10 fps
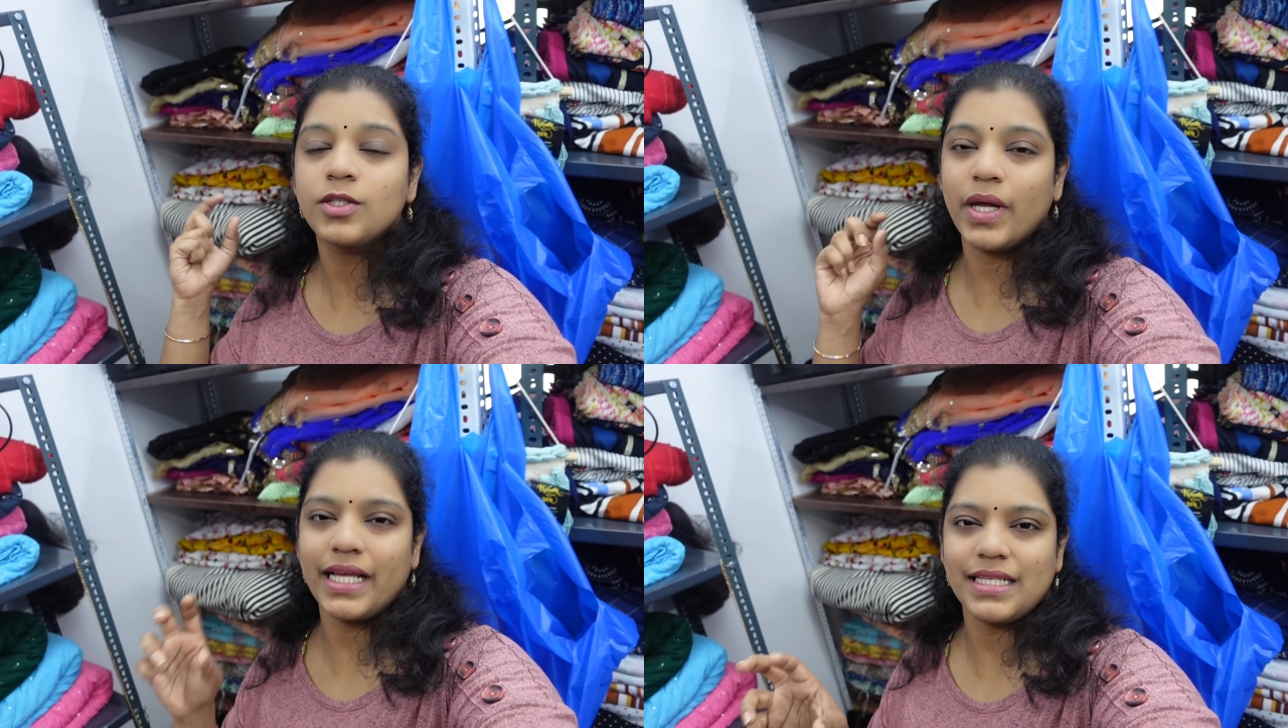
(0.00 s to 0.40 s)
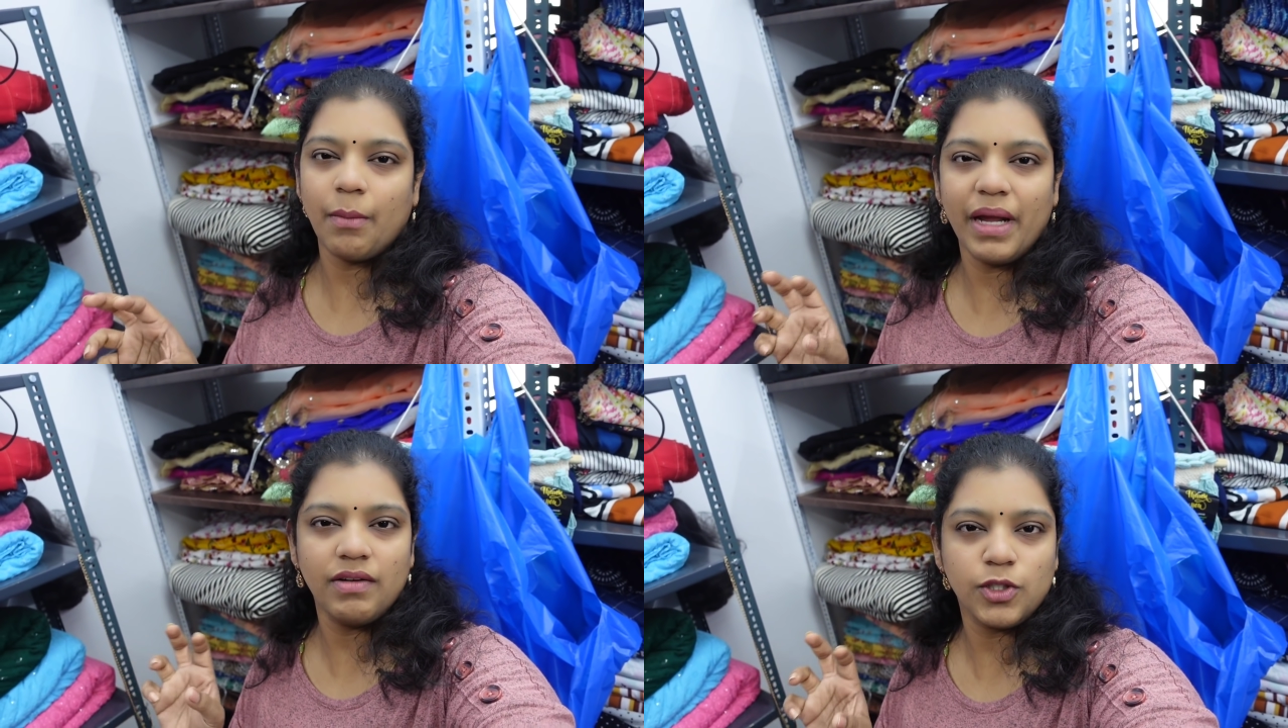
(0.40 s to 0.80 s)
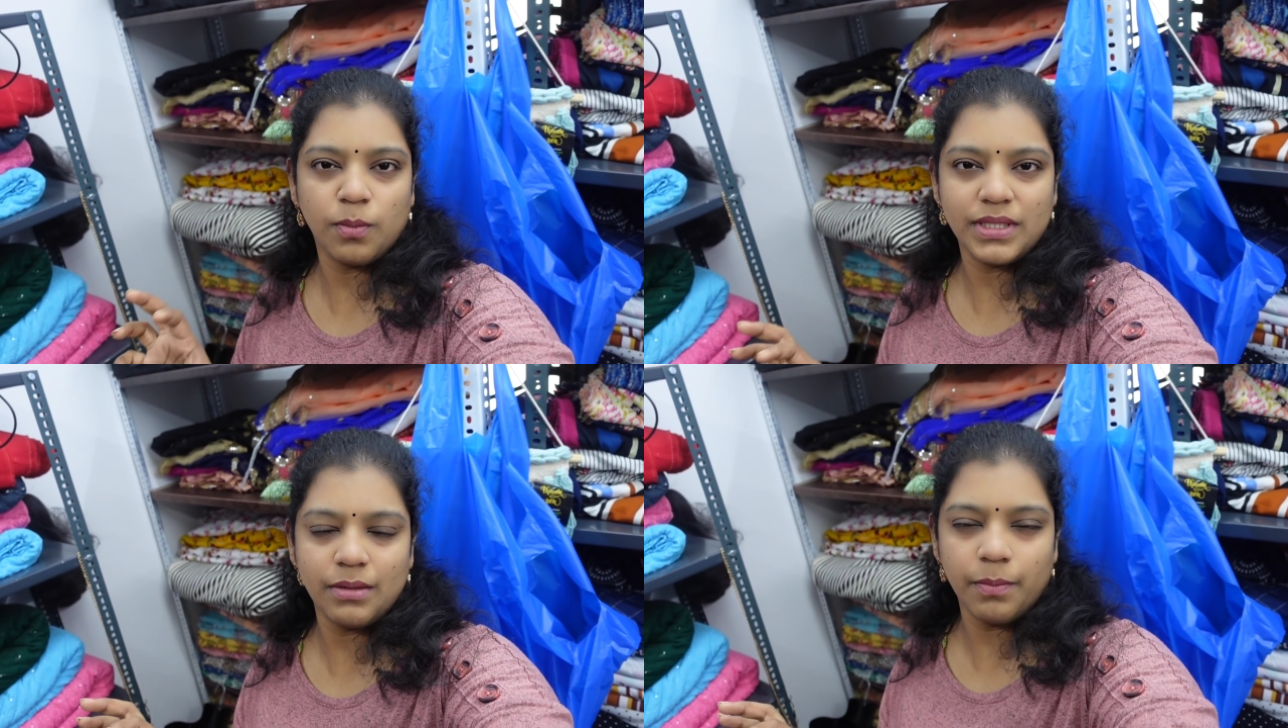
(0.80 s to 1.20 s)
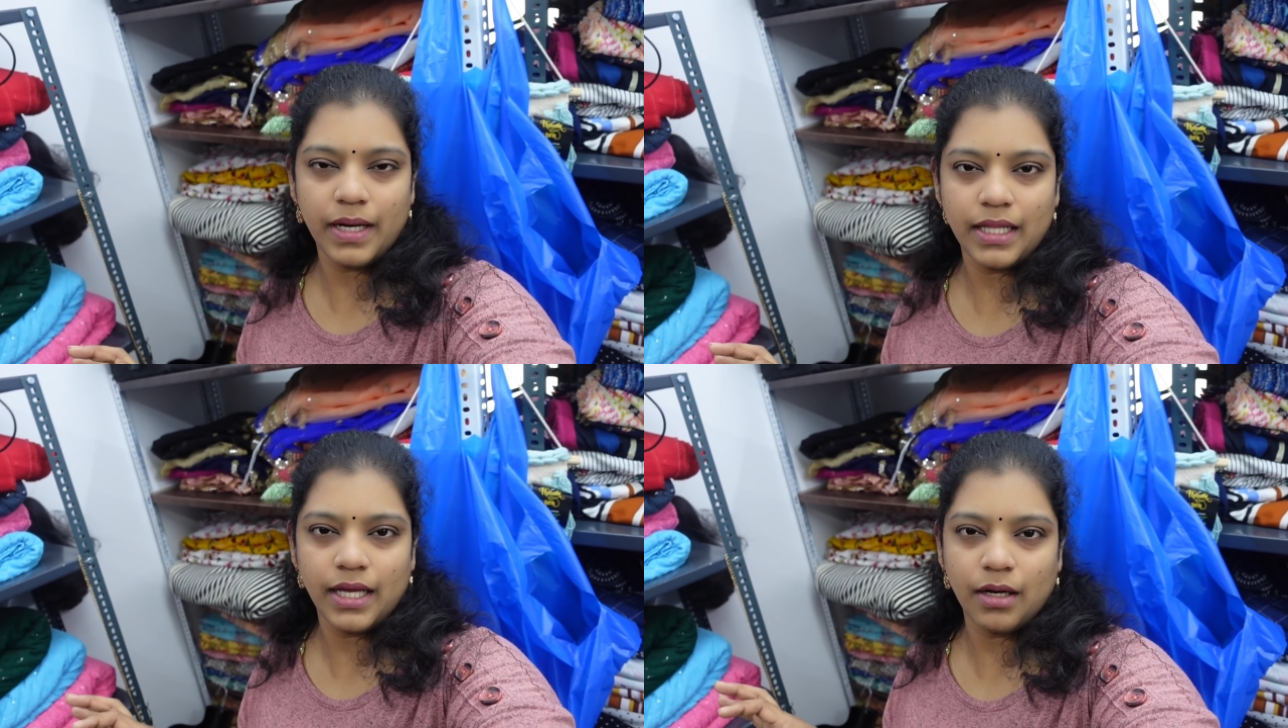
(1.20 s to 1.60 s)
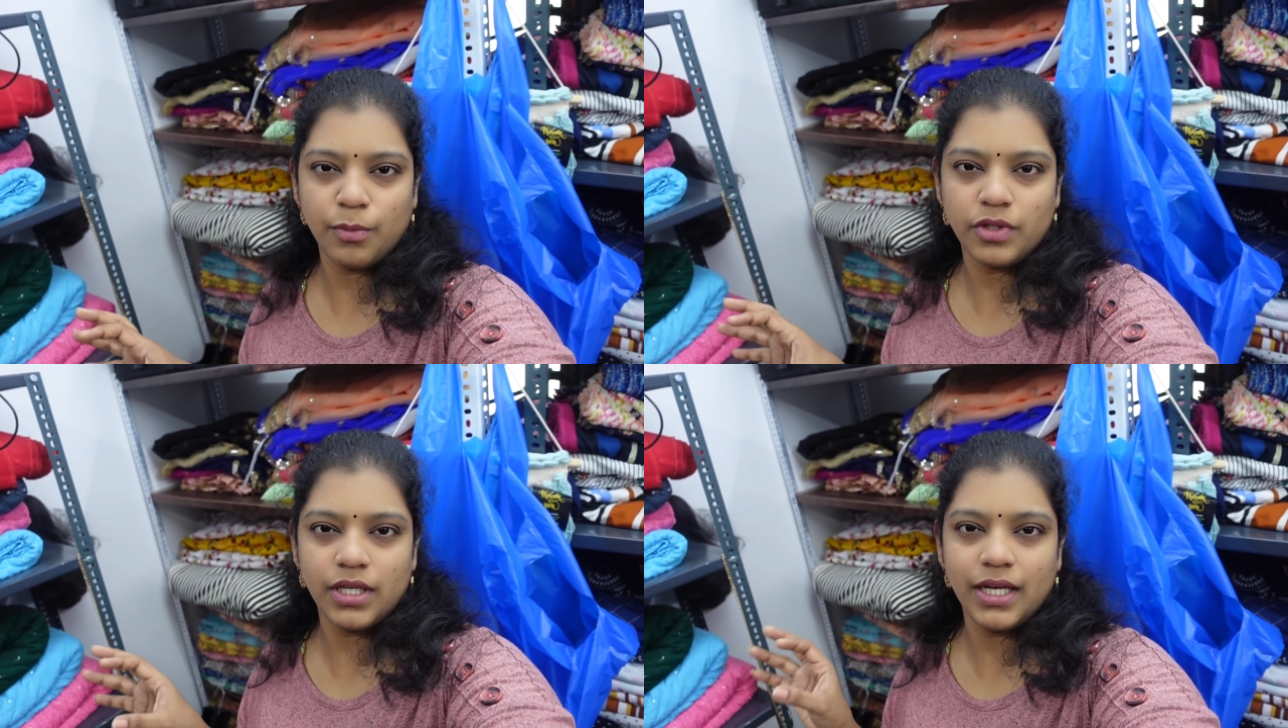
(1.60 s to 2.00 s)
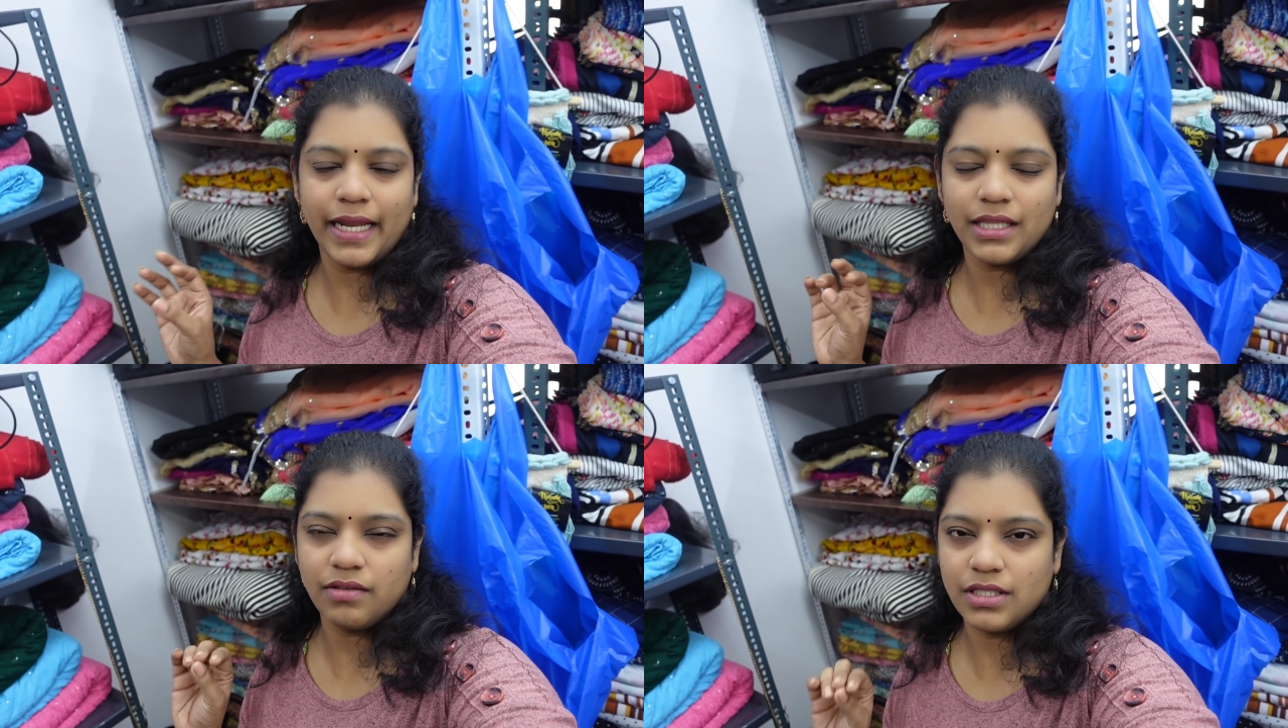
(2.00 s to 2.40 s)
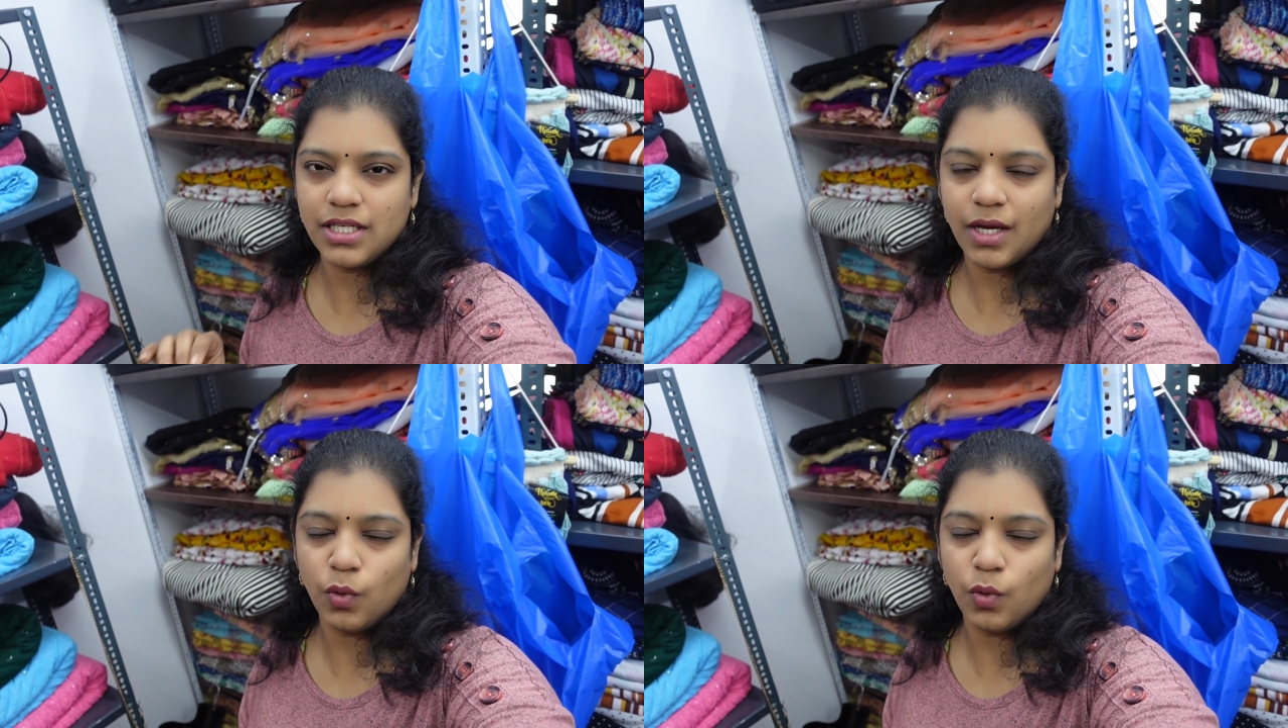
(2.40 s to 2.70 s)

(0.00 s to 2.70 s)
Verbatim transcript: ஸோ சமையல் வந்து ரொம்ப சிம்பிளாக தான் இருக்க போது நேற்று வச்ச